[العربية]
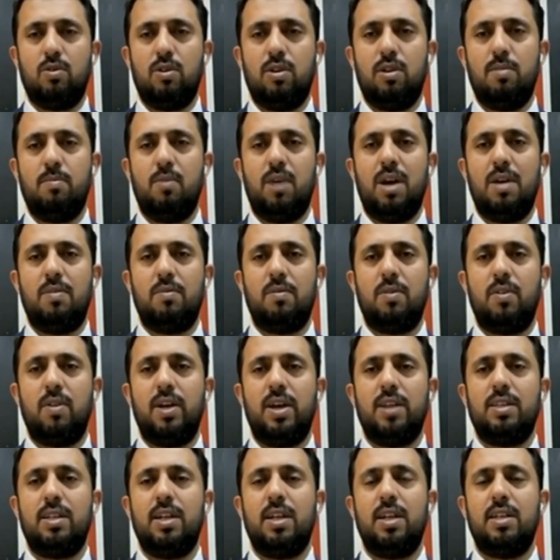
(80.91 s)
كل
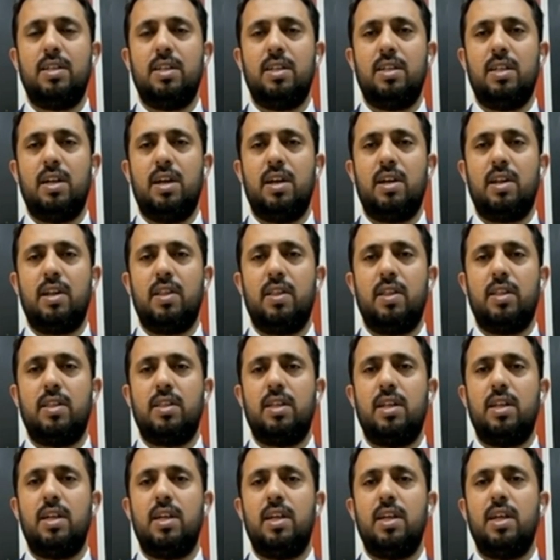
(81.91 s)
المحافظات التي تعرضت
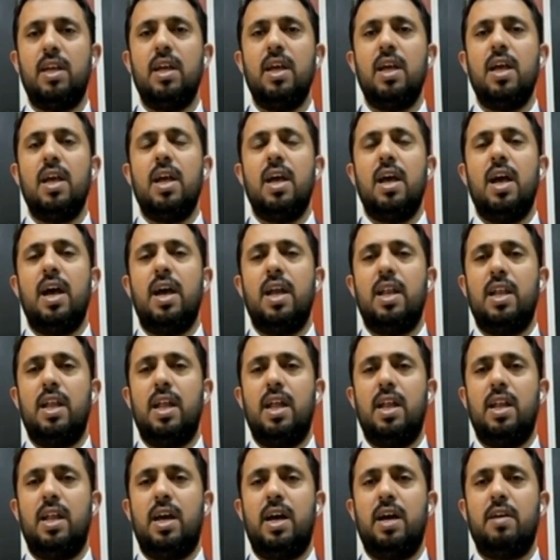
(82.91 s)

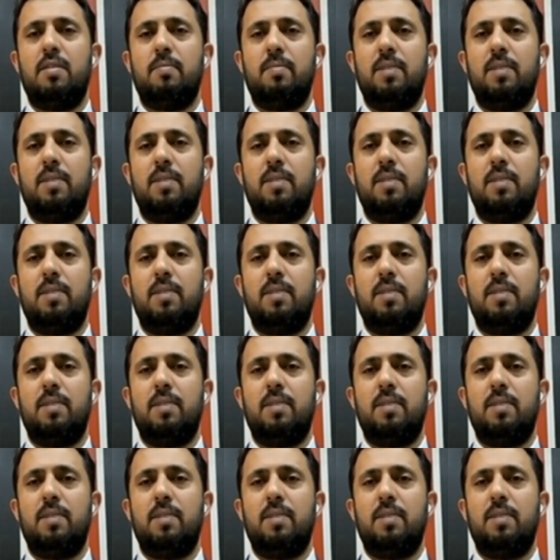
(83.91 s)
للحرب